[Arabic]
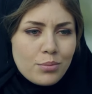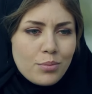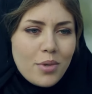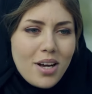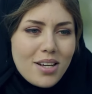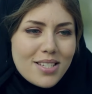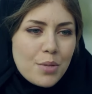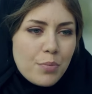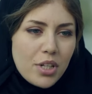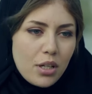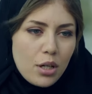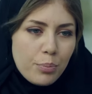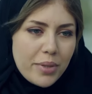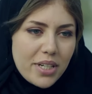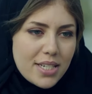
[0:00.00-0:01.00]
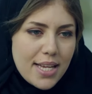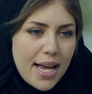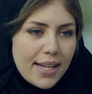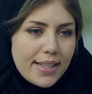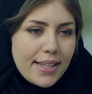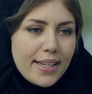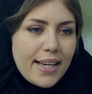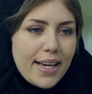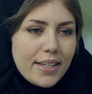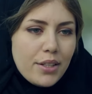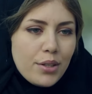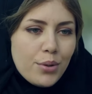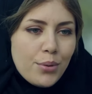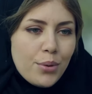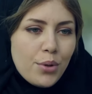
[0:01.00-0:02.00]
ما عظيم اللي ربنا سعادتك يعني
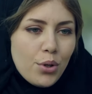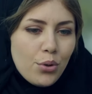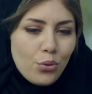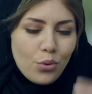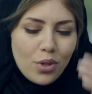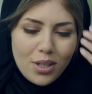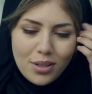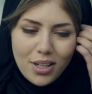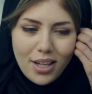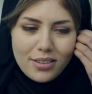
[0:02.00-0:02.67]
هو